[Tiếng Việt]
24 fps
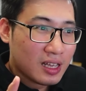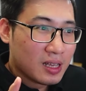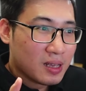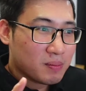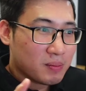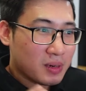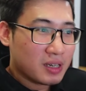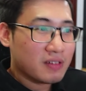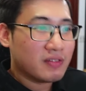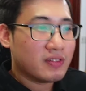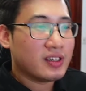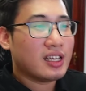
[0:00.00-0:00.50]

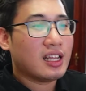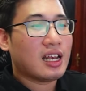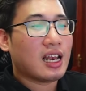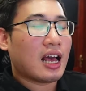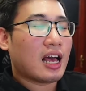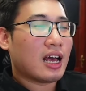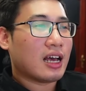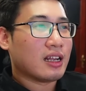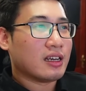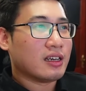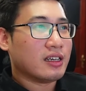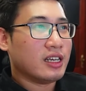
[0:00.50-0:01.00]
Bởi vì
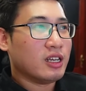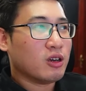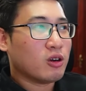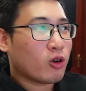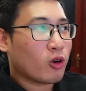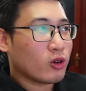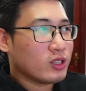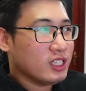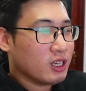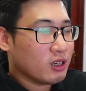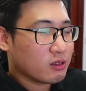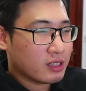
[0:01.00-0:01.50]
là nếu
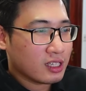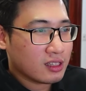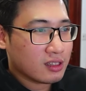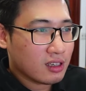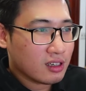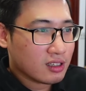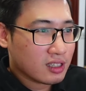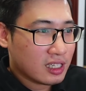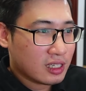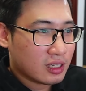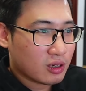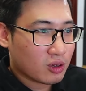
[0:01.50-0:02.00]
có nhiều tin
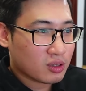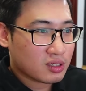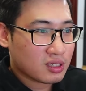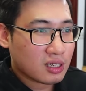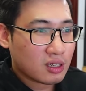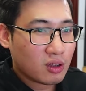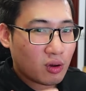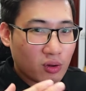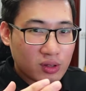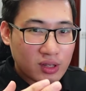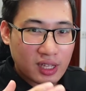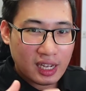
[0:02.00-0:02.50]
tức thì nó
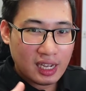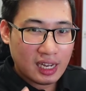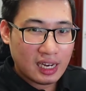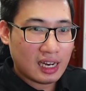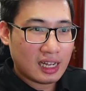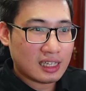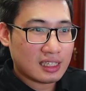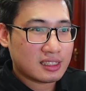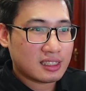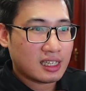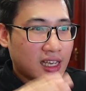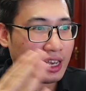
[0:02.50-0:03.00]
rất có thể
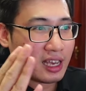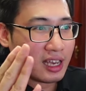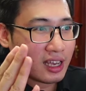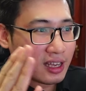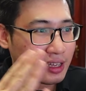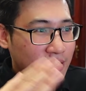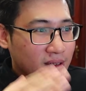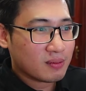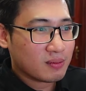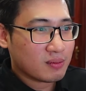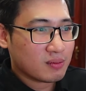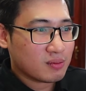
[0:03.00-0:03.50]
là
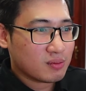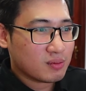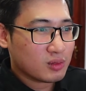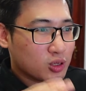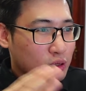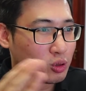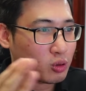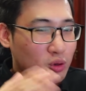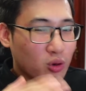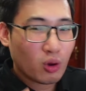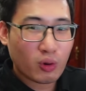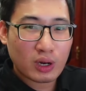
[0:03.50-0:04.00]
sẽ
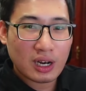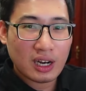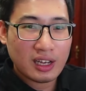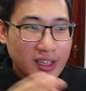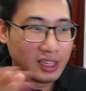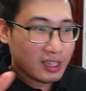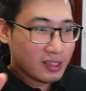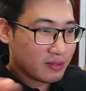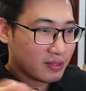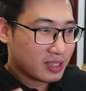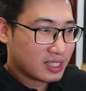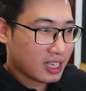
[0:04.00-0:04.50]
xung đột lợi
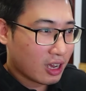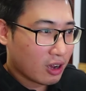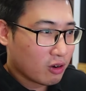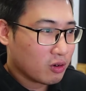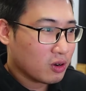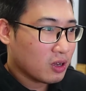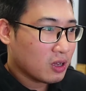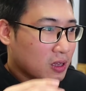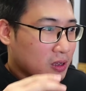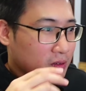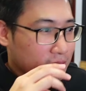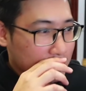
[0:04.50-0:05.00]
ích với nhau.
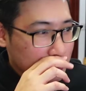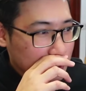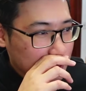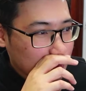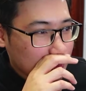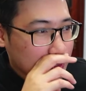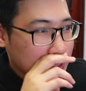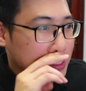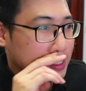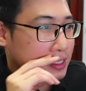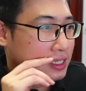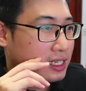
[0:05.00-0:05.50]
Ví dụ
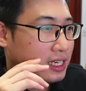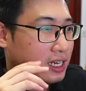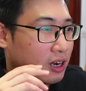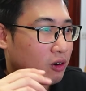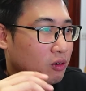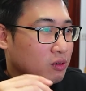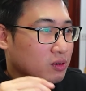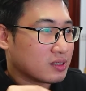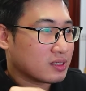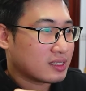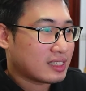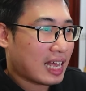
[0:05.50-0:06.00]
như
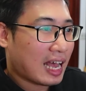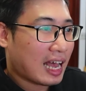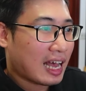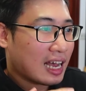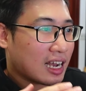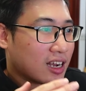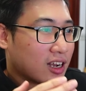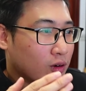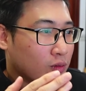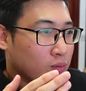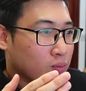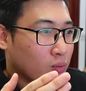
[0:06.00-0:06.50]
kiểu giá
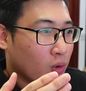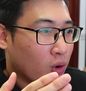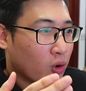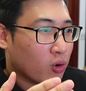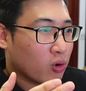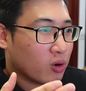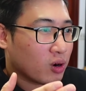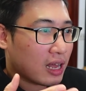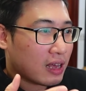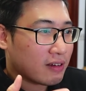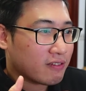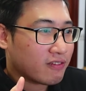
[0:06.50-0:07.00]
công
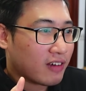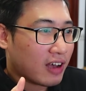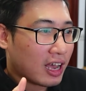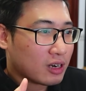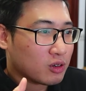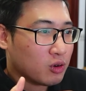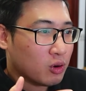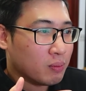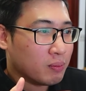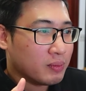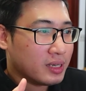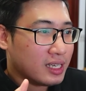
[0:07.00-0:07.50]
bố lạm phát
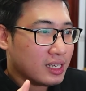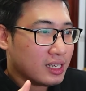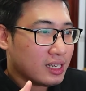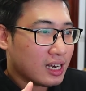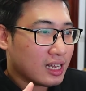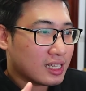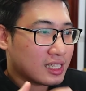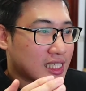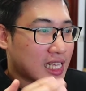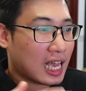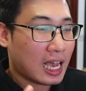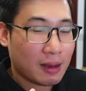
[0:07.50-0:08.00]
của Mỹ
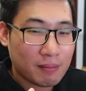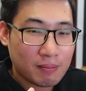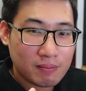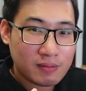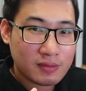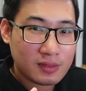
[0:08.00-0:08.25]
là giảm,